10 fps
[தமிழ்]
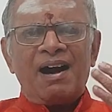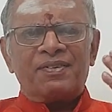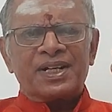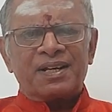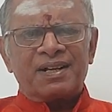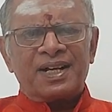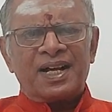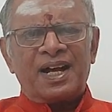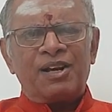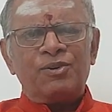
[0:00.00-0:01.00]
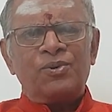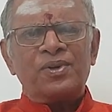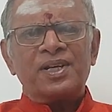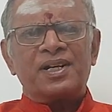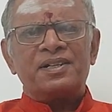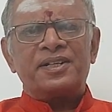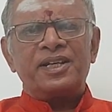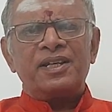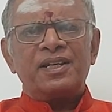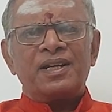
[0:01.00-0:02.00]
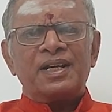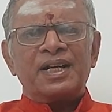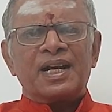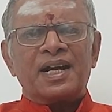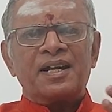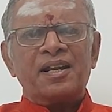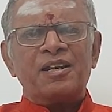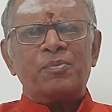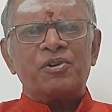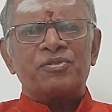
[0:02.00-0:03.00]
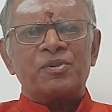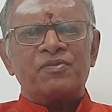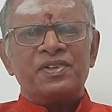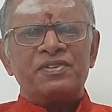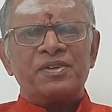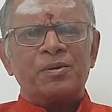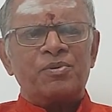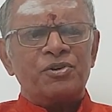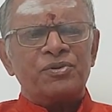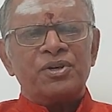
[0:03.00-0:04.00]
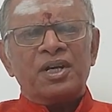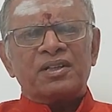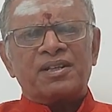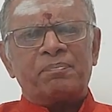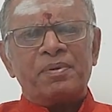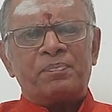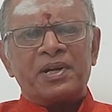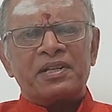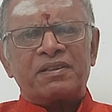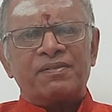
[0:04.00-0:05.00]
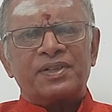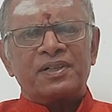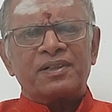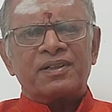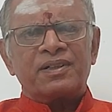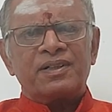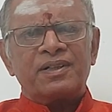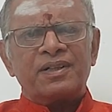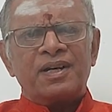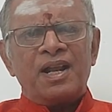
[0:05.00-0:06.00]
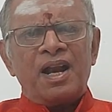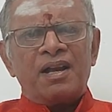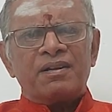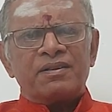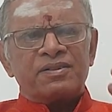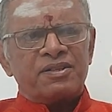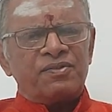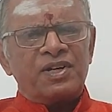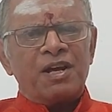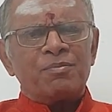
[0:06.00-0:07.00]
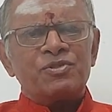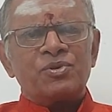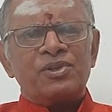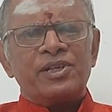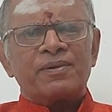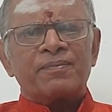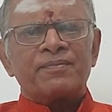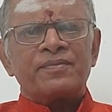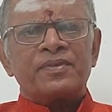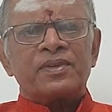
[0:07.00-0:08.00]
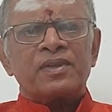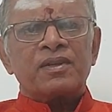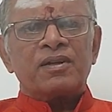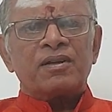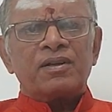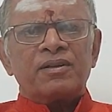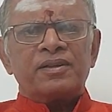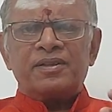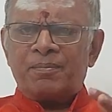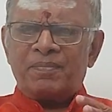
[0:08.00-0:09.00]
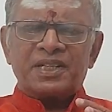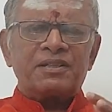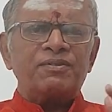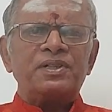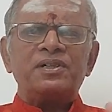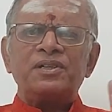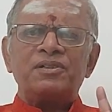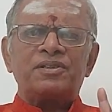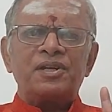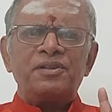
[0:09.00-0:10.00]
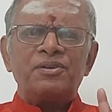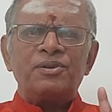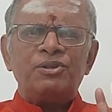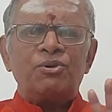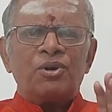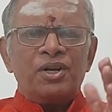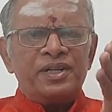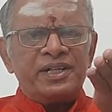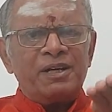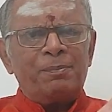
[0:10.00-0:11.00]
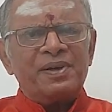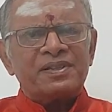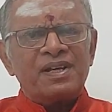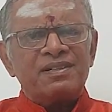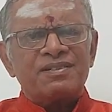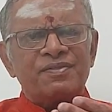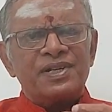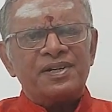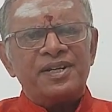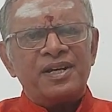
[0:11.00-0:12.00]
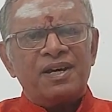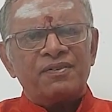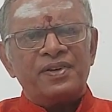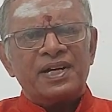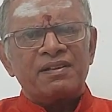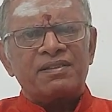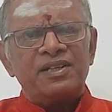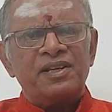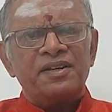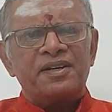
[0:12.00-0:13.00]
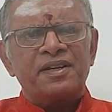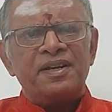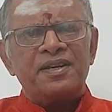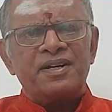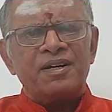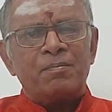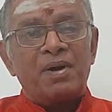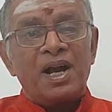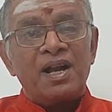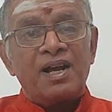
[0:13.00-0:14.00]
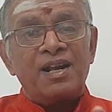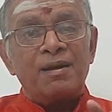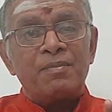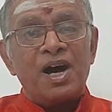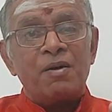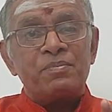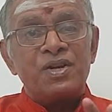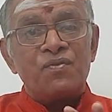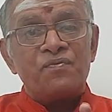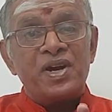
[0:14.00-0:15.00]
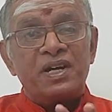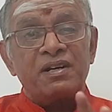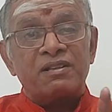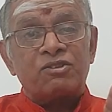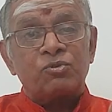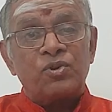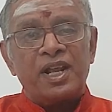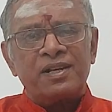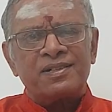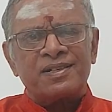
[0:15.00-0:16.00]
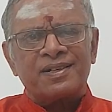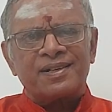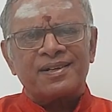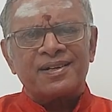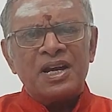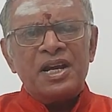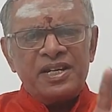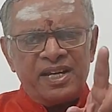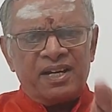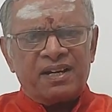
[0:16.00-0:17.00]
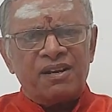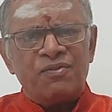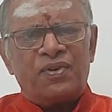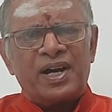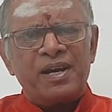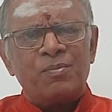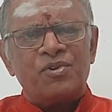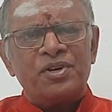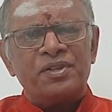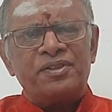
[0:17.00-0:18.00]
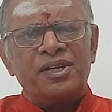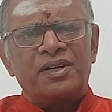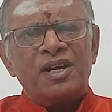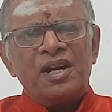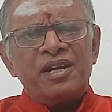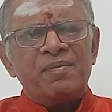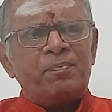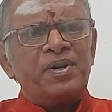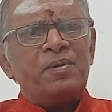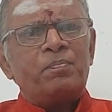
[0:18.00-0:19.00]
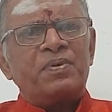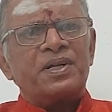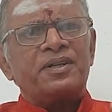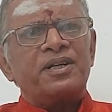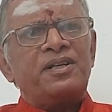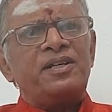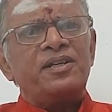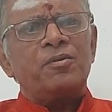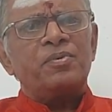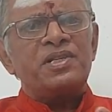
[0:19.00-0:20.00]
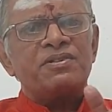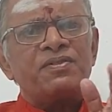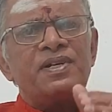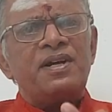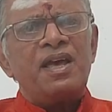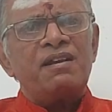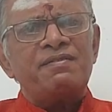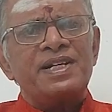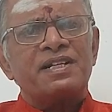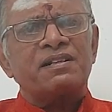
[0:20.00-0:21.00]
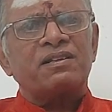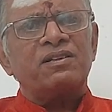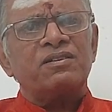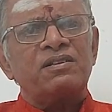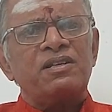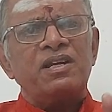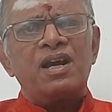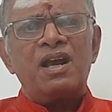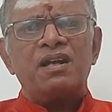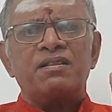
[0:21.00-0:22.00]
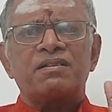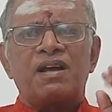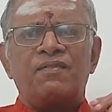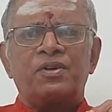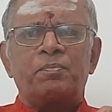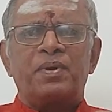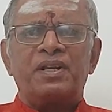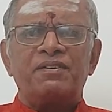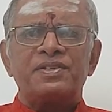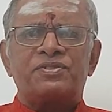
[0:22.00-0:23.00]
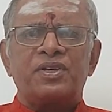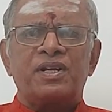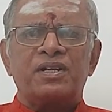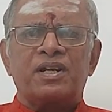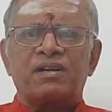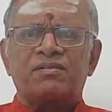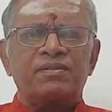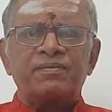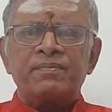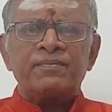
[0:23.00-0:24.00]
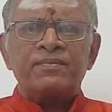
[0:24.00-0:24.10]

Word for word: அவர் கல்லோட கட்டி கடலில் மோசம் வீசின பொழுது தப்பி பிழைத்தவர் சிவநாமம் சொல்லி இதை மற்றவர்களுக்கு தெரியுதோ இல்லையோ நீங்கள் பார்த்தால் சிவனடியார் வேடத்தில் இருக்கிறீர்கள் மங்களமாம் இவ்வேடத்துடன் இன்றி வகை மொழிந்தீர் இப்படிப்பட்ட நீங்கள் போய் சிவனடியார் வேஷத்திலிருந்து ஏன் அந்த அவர் பேரை வச்சிங்கன்னு கேட்டோம்